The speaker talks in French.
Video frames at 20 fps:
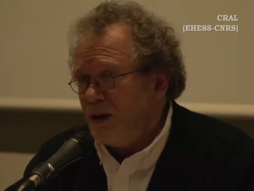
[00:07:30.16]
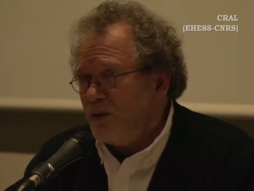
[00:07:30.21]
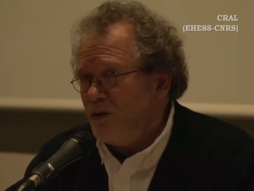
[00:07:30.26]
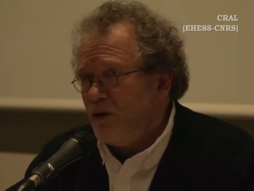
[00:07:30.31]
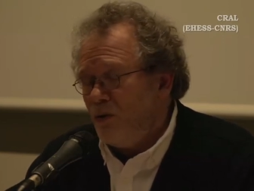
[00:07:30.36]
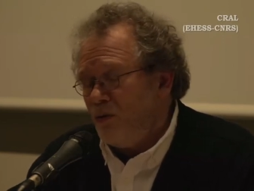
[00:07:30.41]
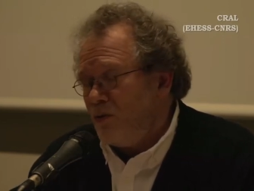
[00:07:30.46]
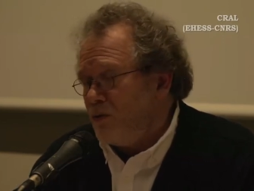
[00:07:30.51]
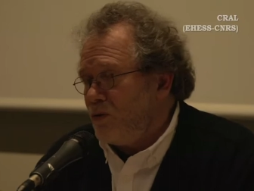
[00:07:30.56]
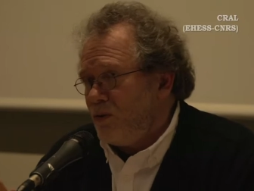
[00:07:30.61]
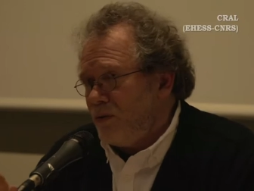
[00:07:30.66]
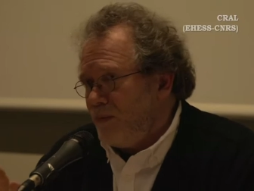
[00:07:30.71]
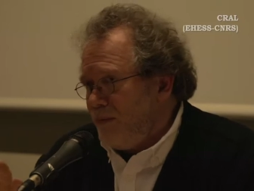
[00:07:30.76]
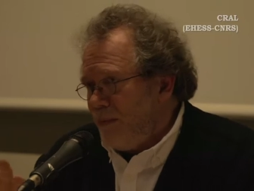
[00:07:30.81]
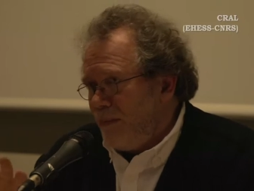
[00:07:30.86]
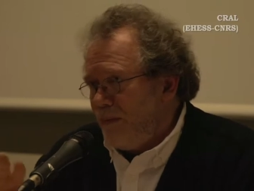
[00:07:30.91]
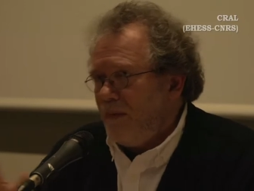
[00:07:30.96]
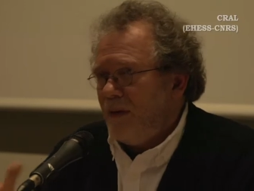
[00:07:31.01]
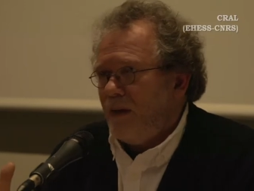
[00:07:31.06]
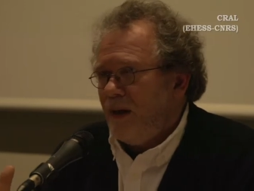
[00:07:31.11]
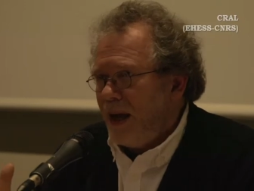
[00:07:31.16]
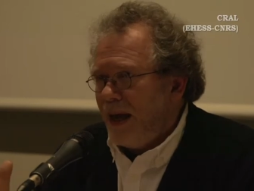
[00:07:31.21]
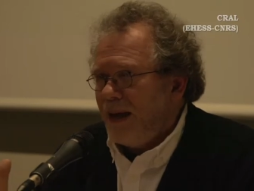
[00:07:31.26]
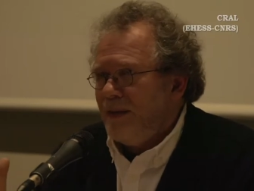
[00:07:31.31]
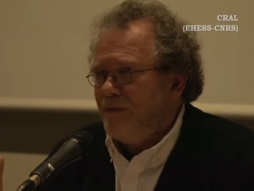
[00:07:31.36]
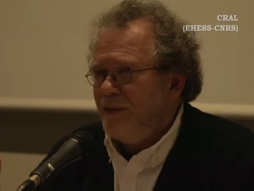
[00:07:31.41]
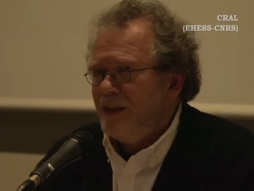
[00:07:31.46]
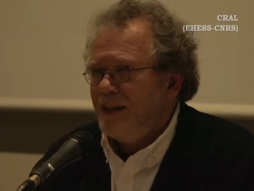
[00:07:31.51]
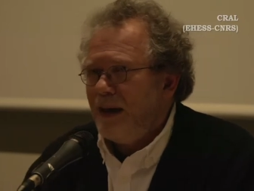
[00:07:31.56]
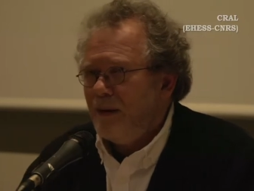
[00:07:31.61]
Donc, là,
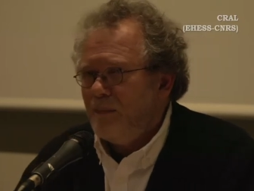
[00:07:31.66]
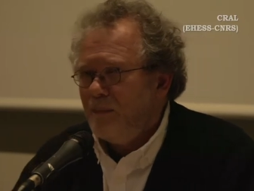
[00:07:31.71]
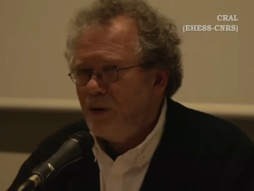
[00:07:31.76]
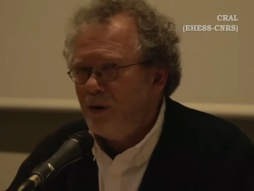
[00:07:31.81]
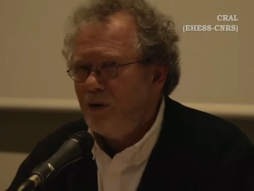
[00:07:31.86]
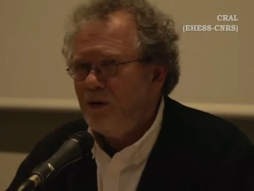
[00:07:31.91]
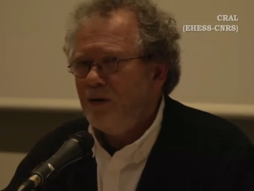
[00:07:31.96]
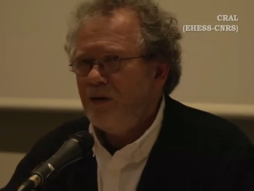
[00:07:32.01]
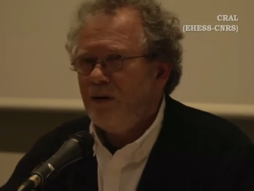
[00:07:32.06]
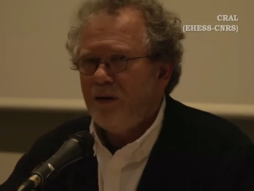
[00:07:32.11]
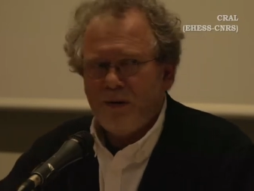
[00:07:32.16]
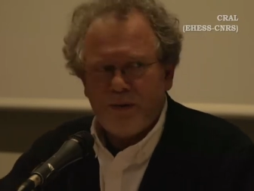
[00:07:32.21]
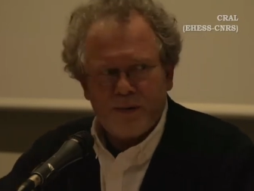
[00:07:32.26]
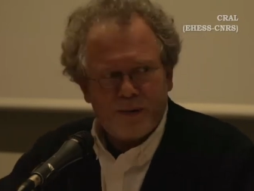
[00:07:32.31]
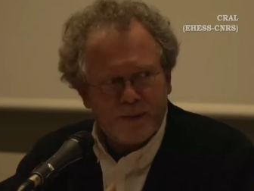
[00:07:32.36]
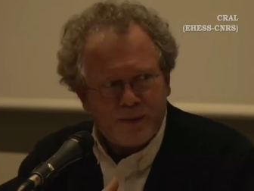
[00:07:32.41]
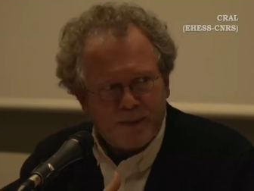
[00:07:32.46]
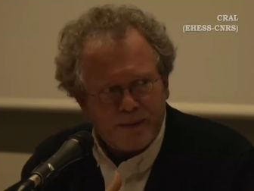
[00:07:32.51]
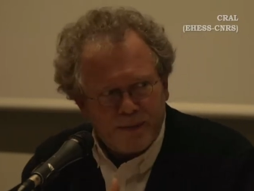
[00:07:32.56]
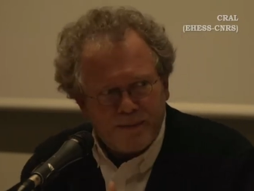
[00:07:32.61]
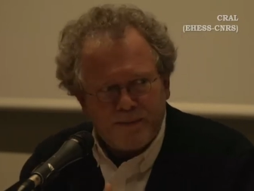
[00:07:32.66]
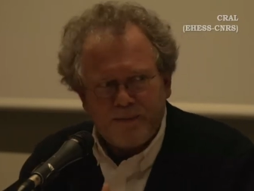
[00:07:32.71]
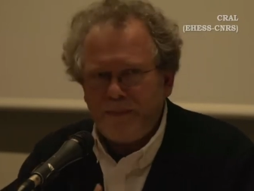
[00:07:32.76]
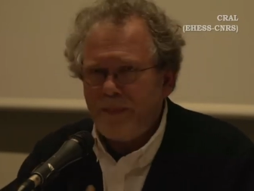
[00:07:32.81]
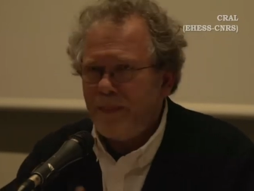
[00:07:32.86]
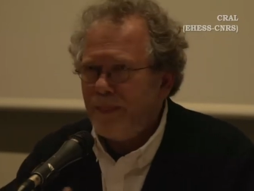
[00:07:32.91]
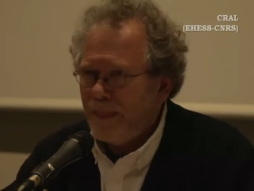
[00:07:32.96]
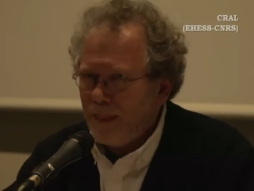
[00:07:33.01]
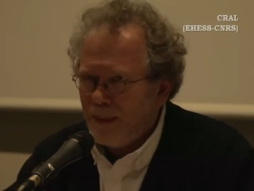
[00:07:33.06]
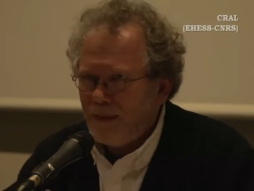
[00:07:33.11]
évidemment,
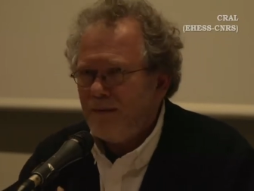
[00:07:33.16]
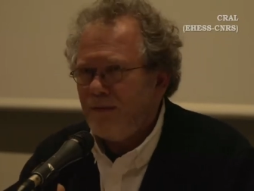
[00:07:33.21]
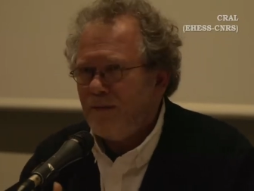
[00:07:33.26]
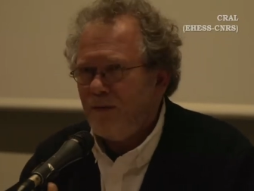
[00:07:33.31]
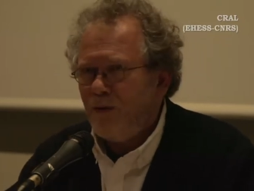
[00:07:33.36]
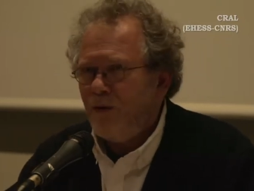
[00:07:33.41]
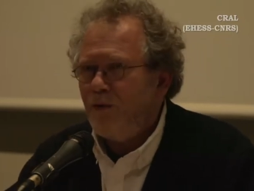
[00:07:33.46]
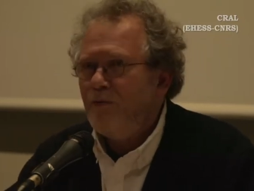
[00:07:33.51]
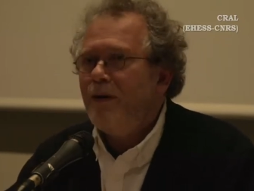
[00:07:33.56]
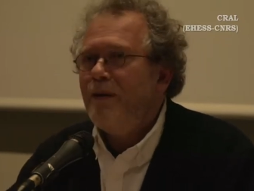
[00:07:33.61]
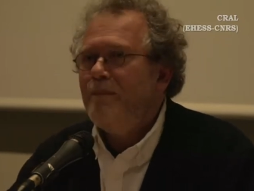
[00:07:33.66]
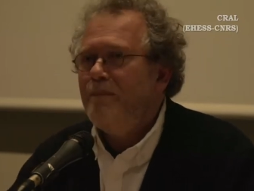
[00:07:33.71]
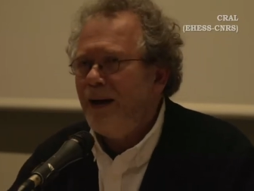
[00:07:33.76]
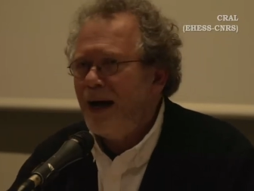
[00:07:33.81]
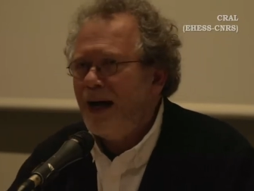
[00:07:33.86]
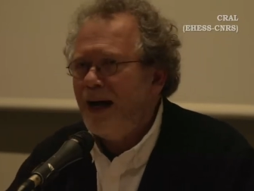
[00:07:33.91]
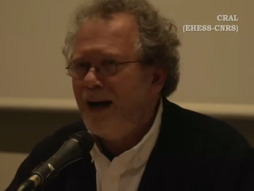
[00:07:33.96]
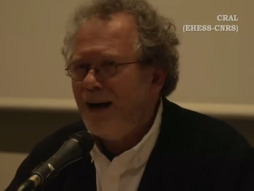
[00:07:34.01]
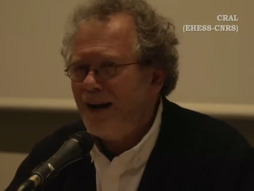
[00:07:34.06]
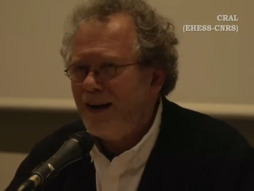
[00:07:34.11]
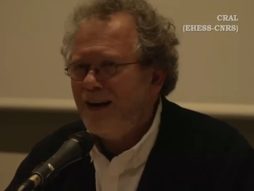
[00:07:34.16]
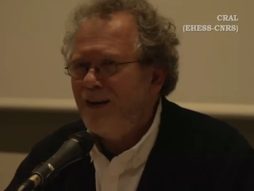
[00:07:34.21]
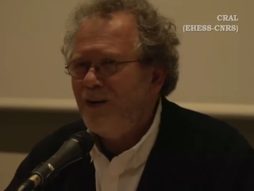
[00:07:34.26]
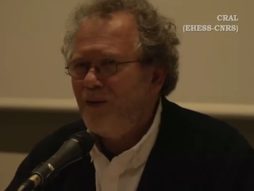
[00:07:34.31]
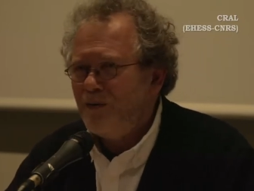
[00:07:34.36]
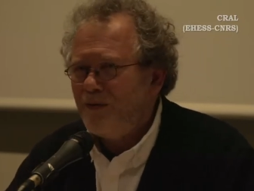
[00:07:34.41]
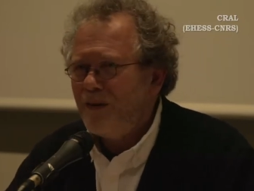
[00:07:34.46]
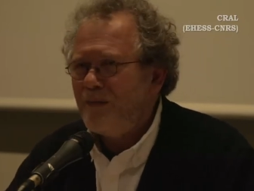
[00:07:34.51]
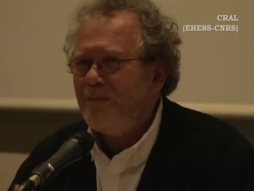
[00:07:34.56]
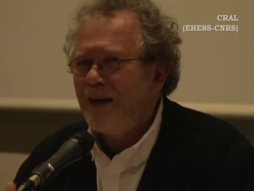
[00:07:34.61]
euh, on ne va
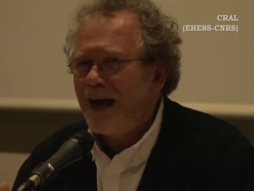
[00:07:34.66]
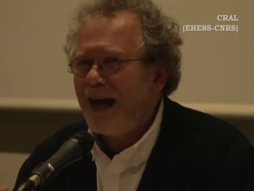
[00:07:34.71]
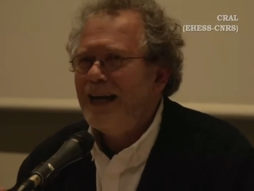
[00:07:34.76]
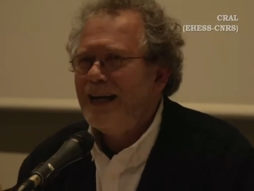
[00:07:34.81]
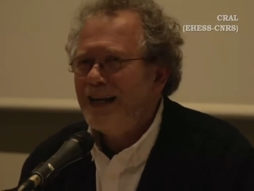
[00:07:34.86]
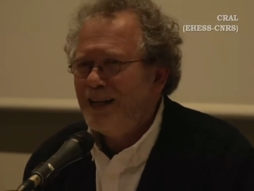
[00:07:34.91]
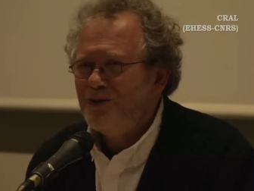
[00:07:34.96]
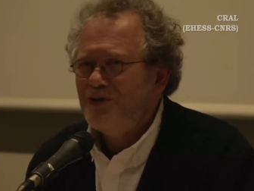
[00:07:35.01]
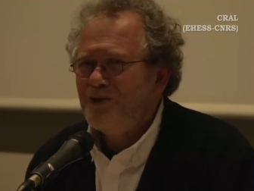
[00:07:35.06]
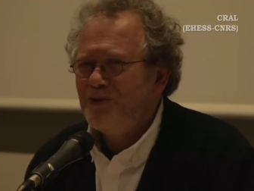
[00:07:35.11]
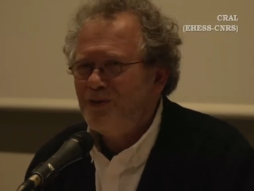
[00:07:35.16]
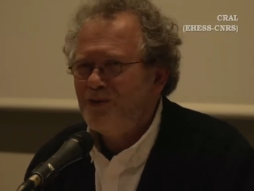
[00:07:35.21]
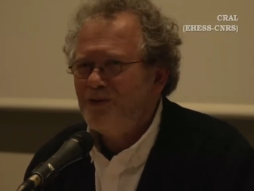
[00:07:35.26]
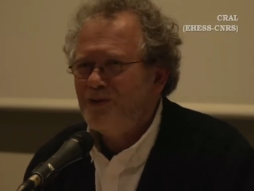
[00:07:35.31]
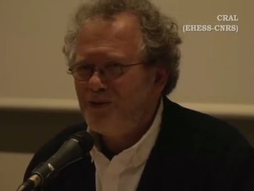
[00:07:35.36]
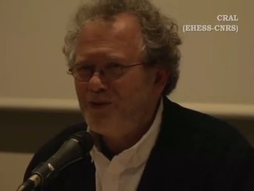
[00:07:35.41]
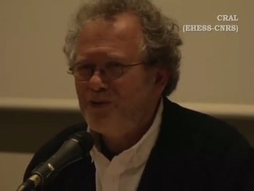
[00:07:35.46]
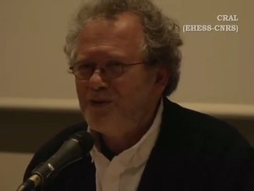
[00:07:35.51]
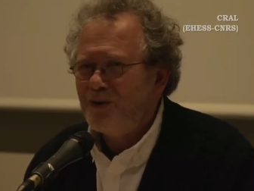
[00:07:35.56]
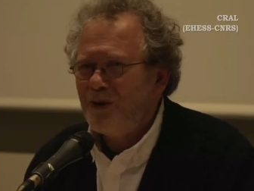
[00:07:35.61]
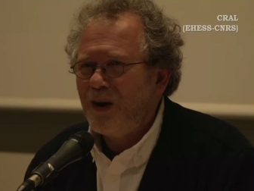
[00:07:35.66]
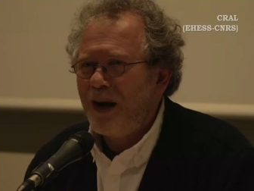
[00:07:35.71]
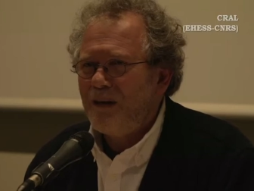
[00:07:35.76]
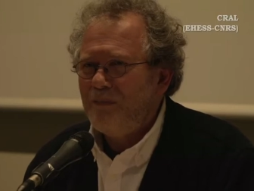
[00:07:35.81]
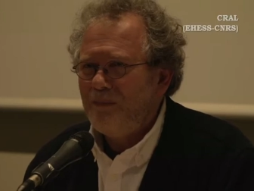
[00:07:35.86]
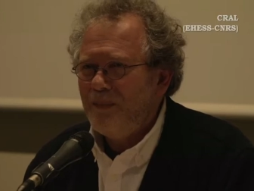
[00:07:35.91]
pas aller jusque-là.